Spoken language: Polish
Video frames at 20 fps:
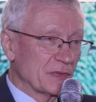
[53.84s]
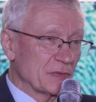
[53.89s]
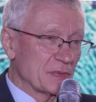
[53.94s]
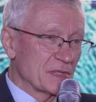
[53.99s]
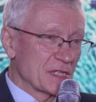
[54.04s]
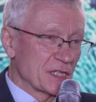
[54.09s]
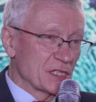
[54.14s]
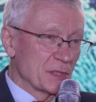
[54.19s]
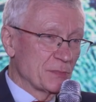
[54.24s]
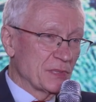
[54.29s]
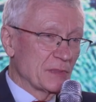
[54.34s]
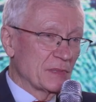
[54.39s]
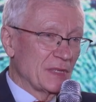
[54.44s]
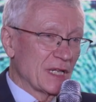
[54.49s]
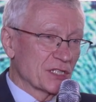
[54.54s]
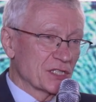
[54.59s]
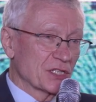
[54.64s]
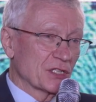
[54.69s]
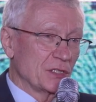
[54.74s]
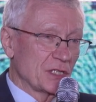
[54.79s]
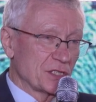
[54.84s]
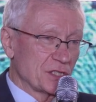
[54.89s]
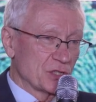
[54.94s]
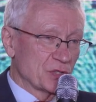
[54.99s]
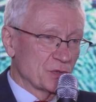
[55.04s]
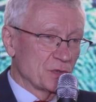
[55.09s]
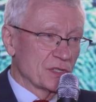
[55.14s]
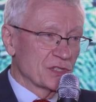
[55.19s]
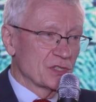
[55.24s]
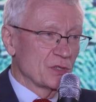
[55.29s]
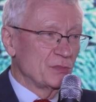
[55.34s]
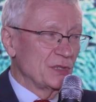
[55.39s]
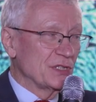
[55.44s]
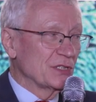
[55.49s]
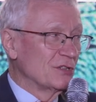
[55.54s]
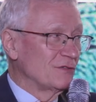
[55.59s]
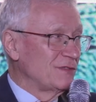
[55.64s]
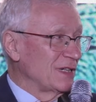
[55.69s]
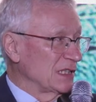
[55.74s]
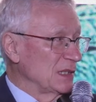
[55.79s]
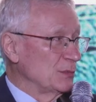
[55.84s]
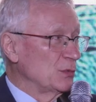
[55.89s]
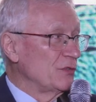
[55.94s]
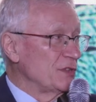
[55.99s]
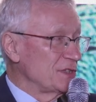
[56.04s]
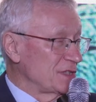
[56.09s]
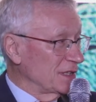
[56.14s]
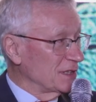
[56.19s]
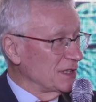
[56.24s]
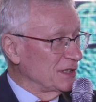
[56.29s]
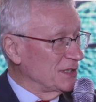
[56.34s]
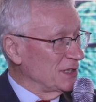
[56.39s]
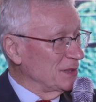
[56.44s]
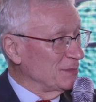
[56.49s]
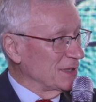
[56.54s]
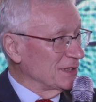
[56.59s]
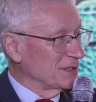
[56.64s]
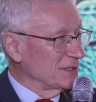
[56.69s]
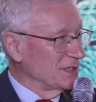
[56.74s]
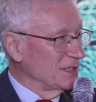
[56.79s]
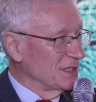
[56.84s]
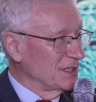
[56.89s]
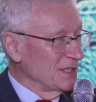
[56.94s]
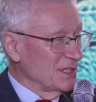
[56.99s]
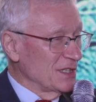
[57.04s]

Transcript: w pewnym sensie powiem, dlaczego ja się czuję zobligowany mówić na ten temat.